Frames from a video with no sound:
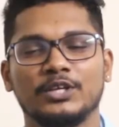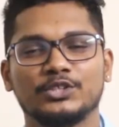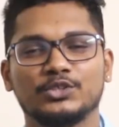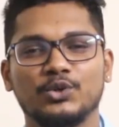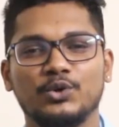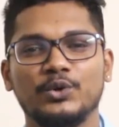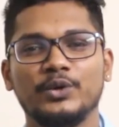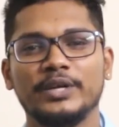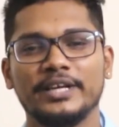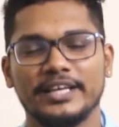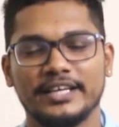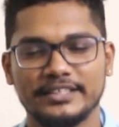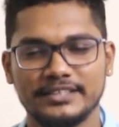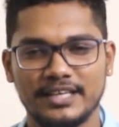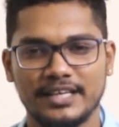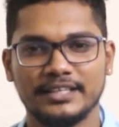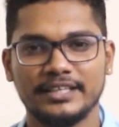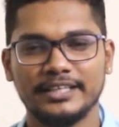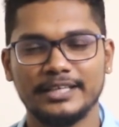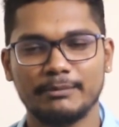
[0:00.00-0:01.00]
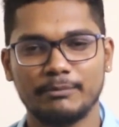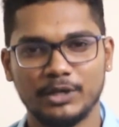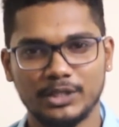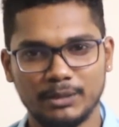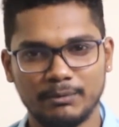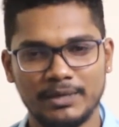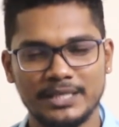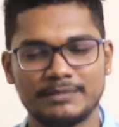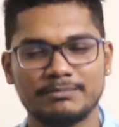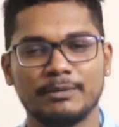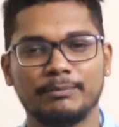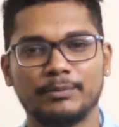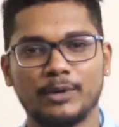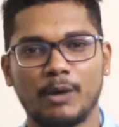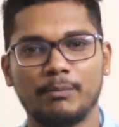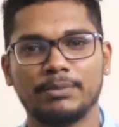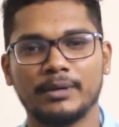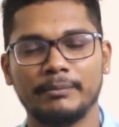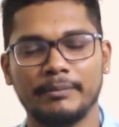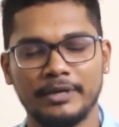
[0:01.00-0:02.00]
ஸோ இதில் தான் நீங்கள் மெட்டபிலிசம்
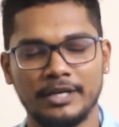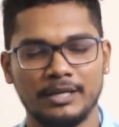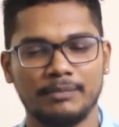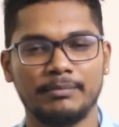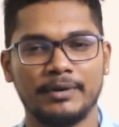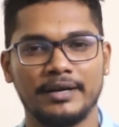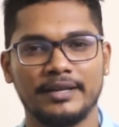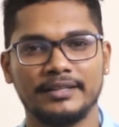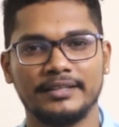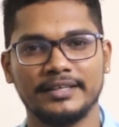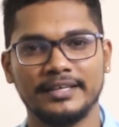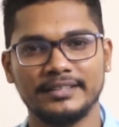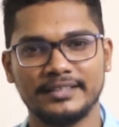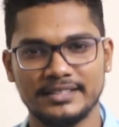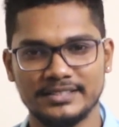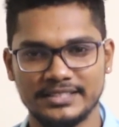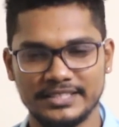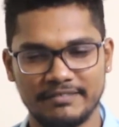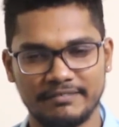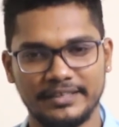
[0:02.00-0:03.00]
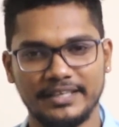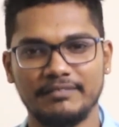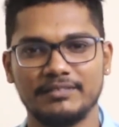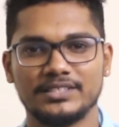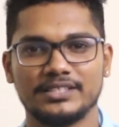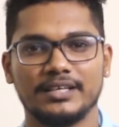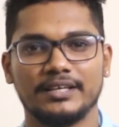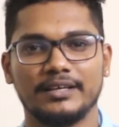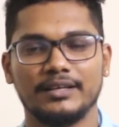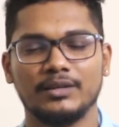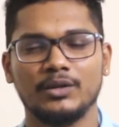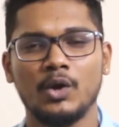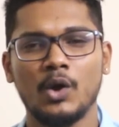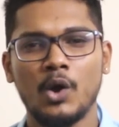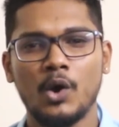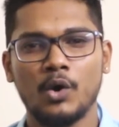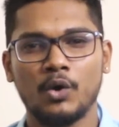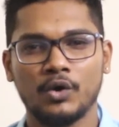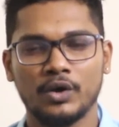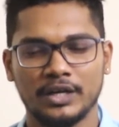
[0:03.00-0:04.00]
ப்ராப்பராக மெயின்டைன் பண்ணுறதுக்கு தெரிஞ்சிக்க வேண்டிய விஷயங்கள்
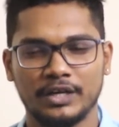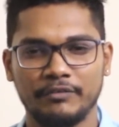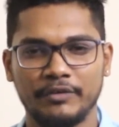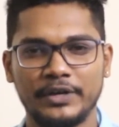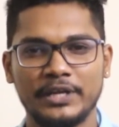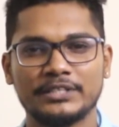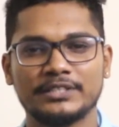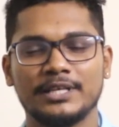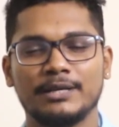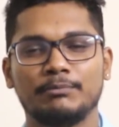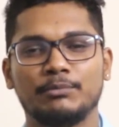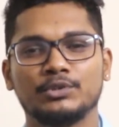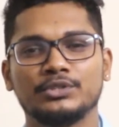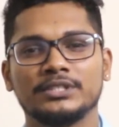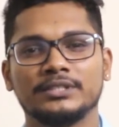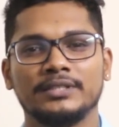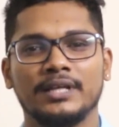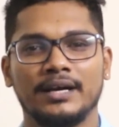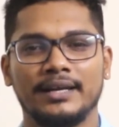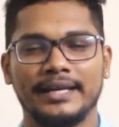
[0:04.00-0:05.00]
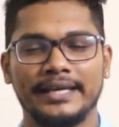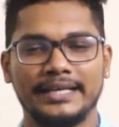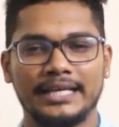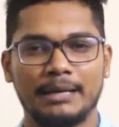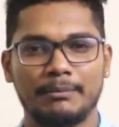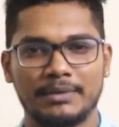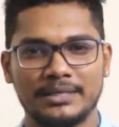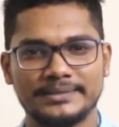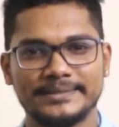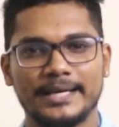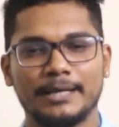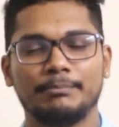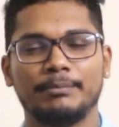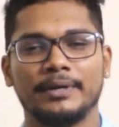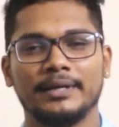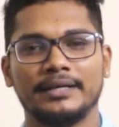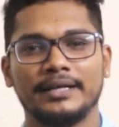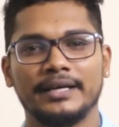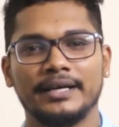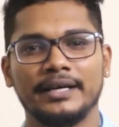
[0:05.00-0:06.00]
உங்களுக்கு வீடியோஸ்லாம் பிடிச்சிருந்தா லைக் கமெண்ட் ஷேர்
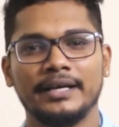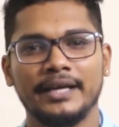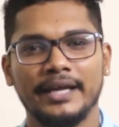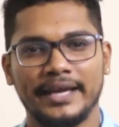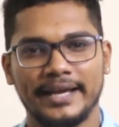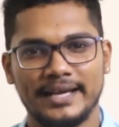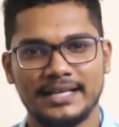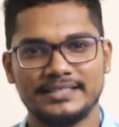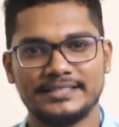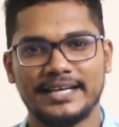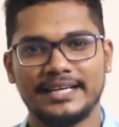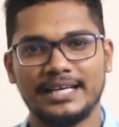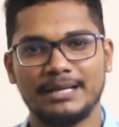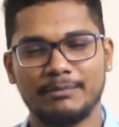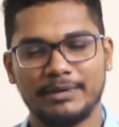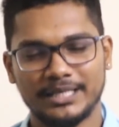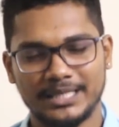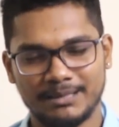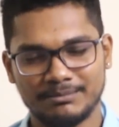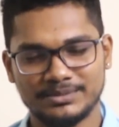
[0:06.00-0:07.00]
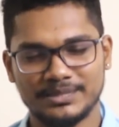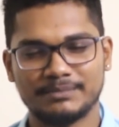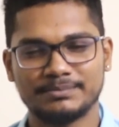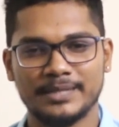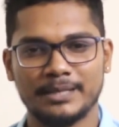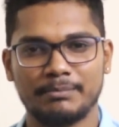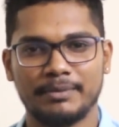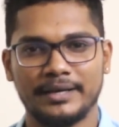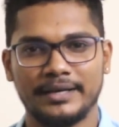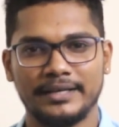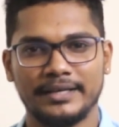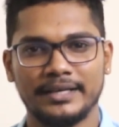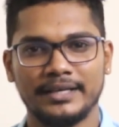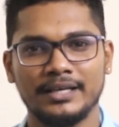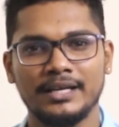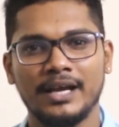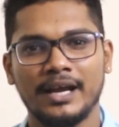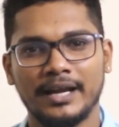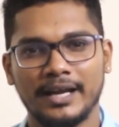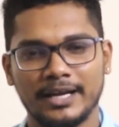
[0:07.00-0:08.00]
பண்ணுங்கள் எங்கள் சேனலை மறக்காமல் சப்ஸ்கிரைப் பண்ணிவிடுங்க
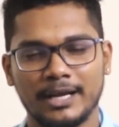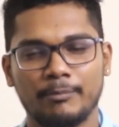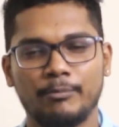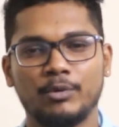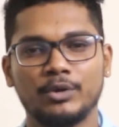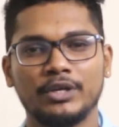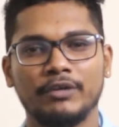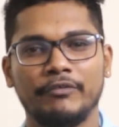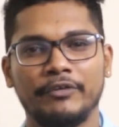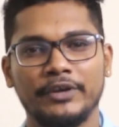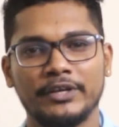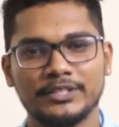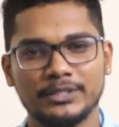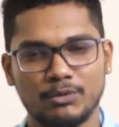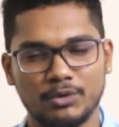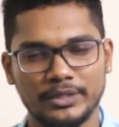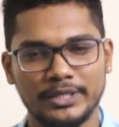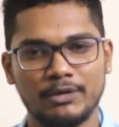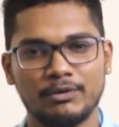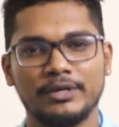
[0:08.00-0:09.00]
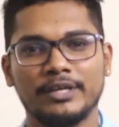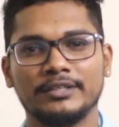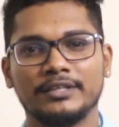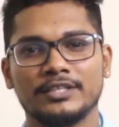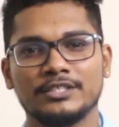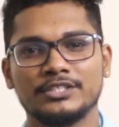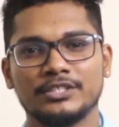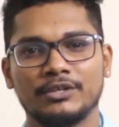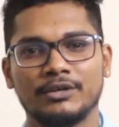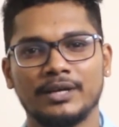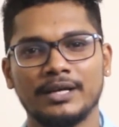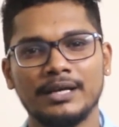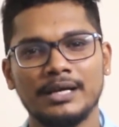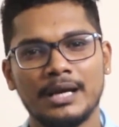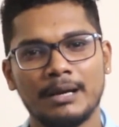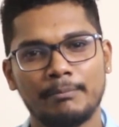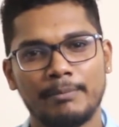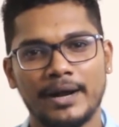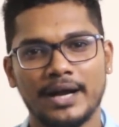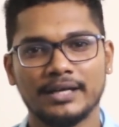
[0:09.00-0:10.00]
நாங்கள் போகிற வீடியோஸை உடனே உடனே தெரிஞ்சுக்கணும்னா
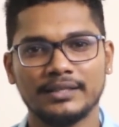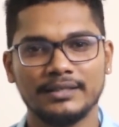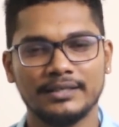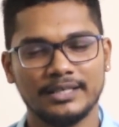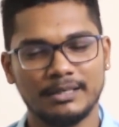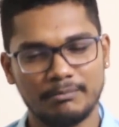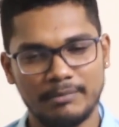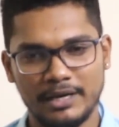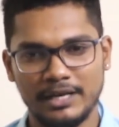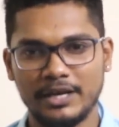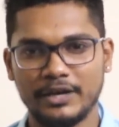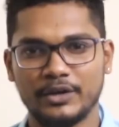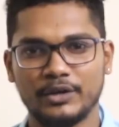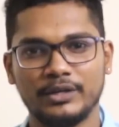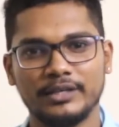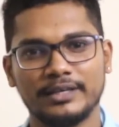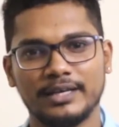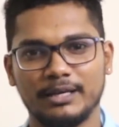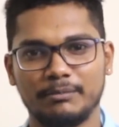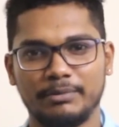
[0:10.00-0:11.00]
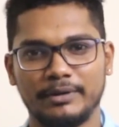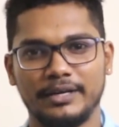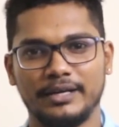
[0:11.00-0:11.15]
பக்கத்தில் இருக்க பெல் ஐக்கனையும் கிளிக்